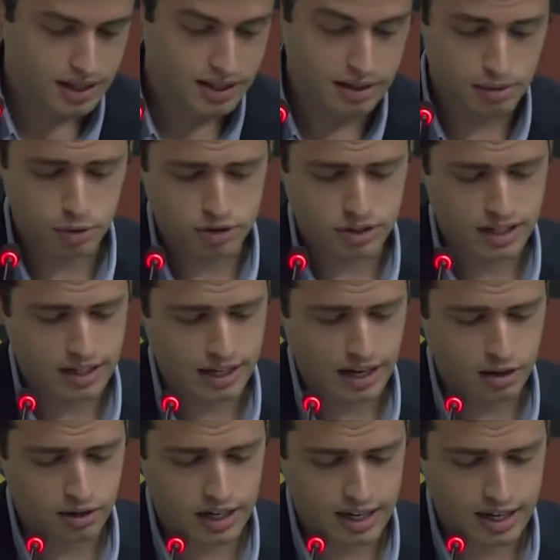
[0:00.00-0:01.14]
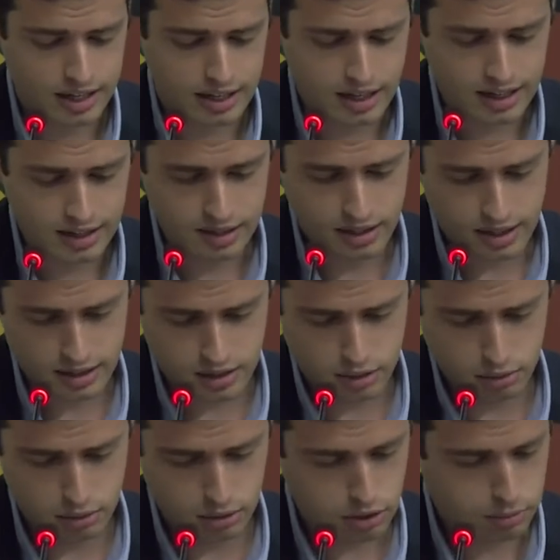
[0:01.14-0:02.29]
Debemos tener claro que la caridad ha
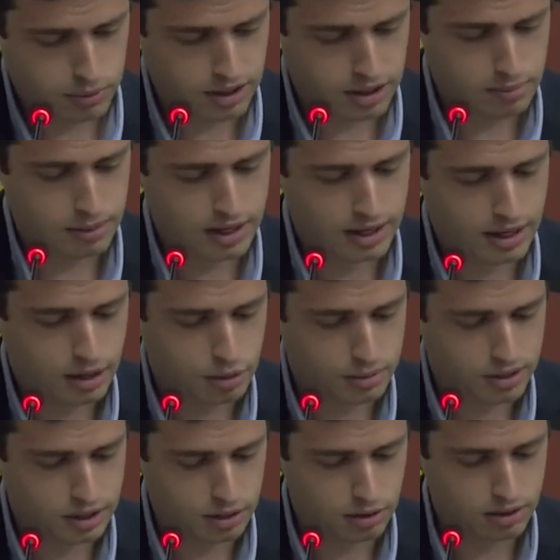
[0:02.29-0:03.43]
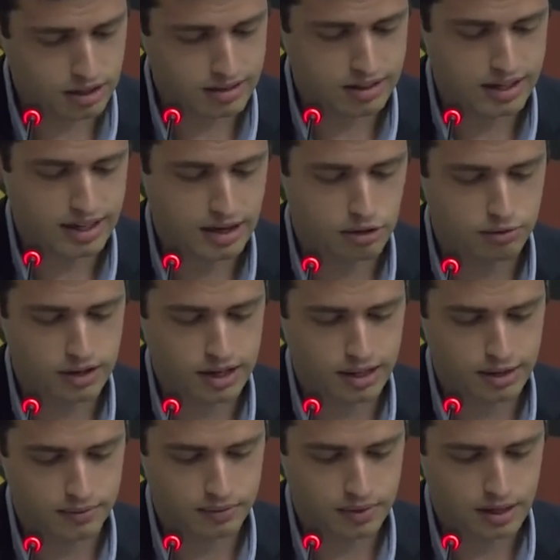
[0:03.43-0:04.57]
sido uno de los principales acometidos de esta Liga
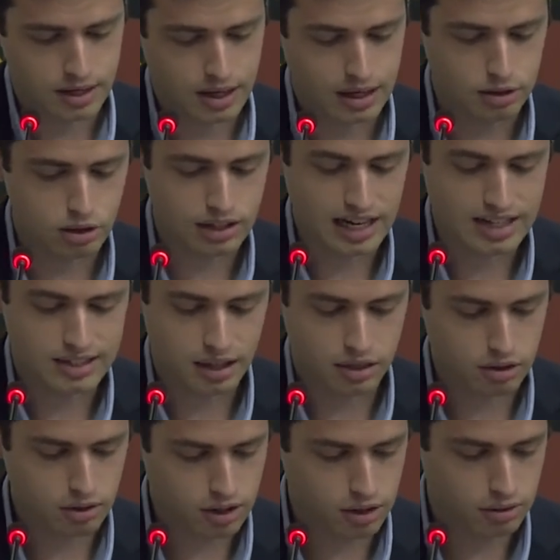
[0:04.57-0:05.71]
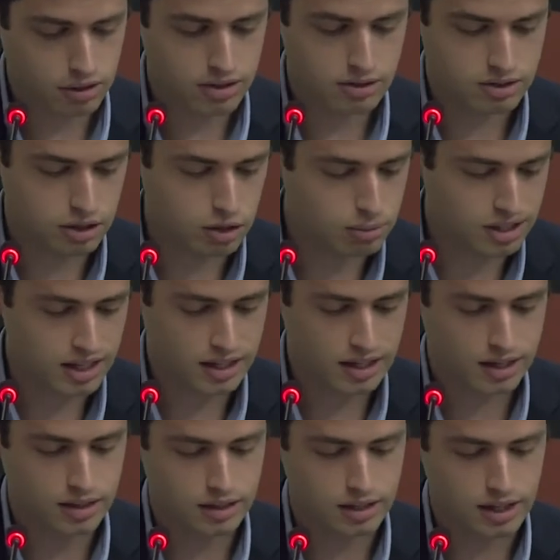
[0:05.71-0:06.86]
Cofrade, en donde las sanciones no han sido
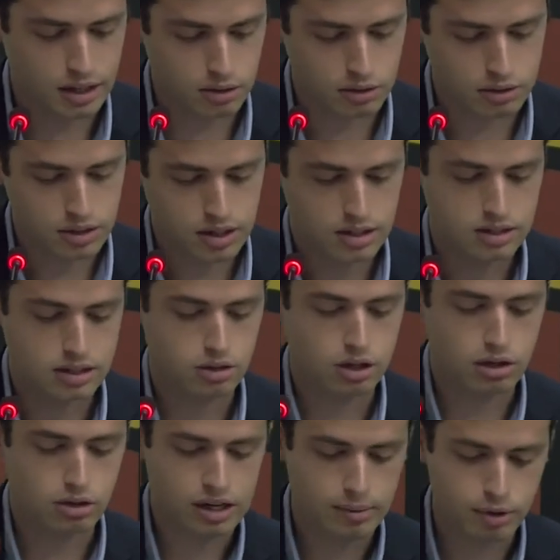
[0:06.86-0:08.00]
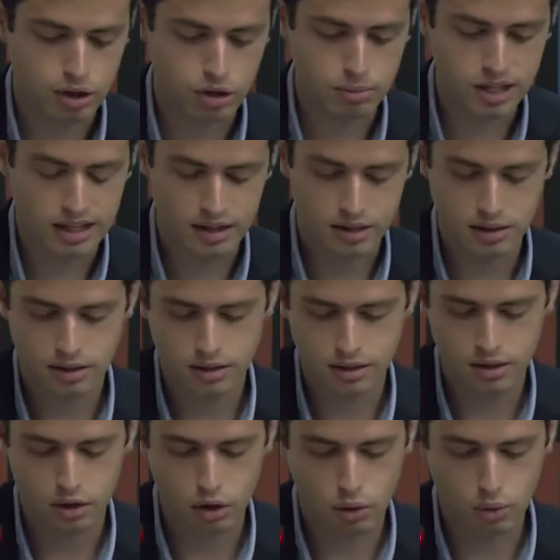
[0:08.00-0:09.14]
medidas en dinero, sino en kilogramos de comida,
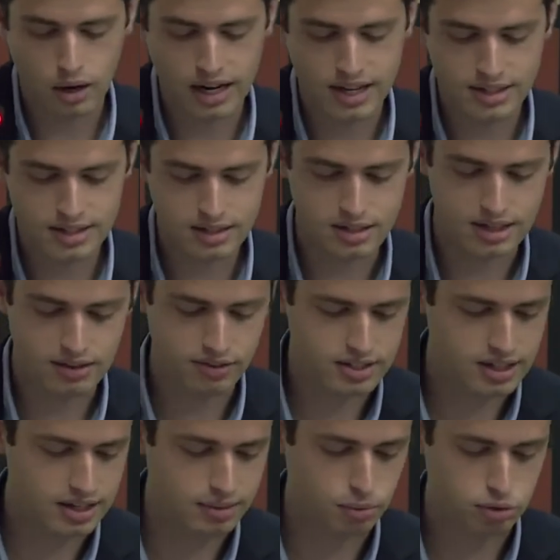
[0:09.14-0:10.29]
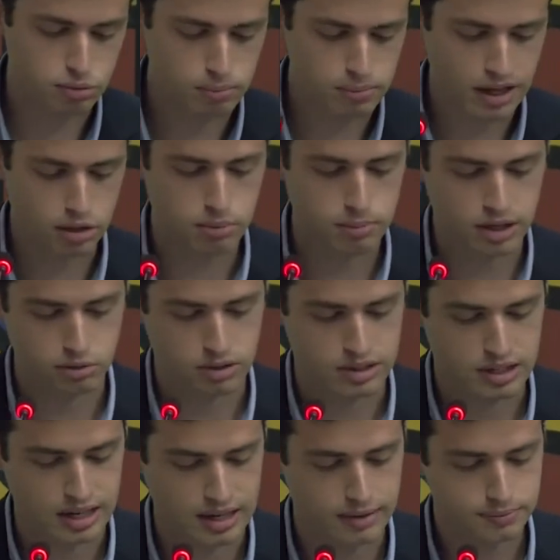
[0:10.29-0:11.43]
los cuales ya fecharemos un plazo para su
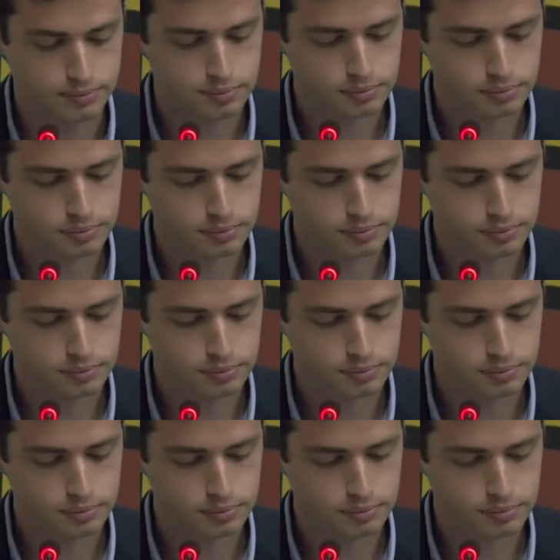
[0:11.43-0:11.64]
entrega.